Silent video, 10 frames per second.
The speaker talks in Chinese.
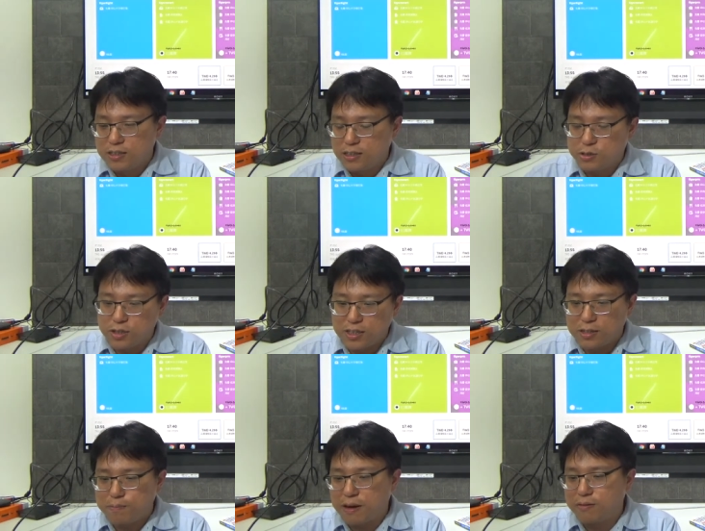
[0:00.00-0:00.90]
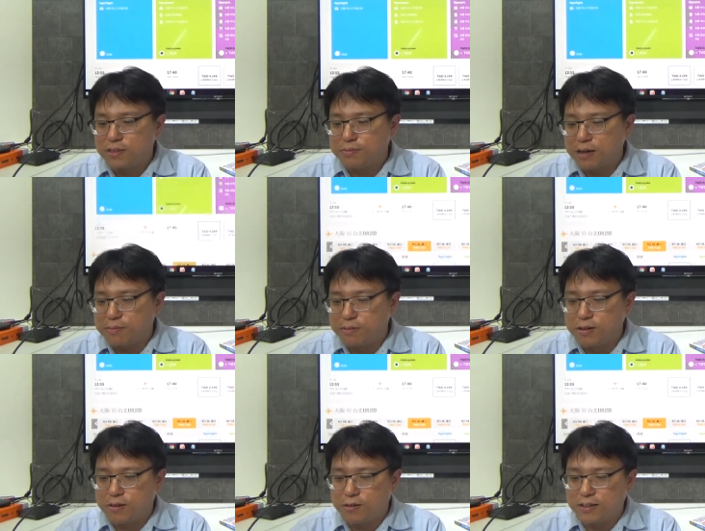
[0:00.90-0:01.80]
你确定你百分之百不
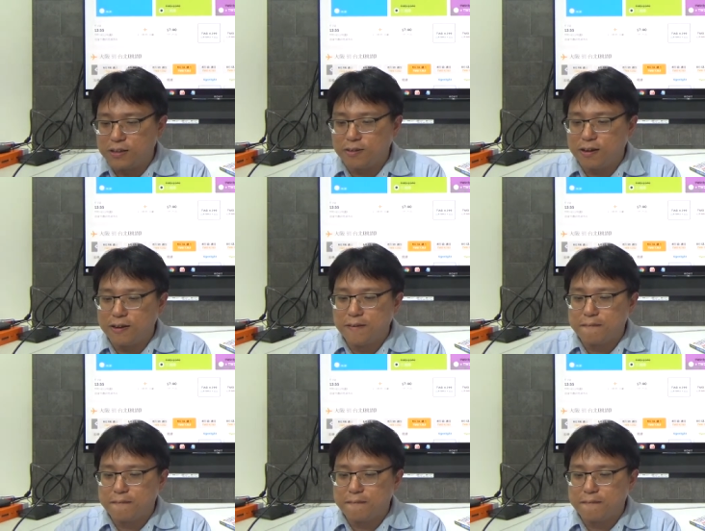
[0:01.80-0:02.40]
会换的话，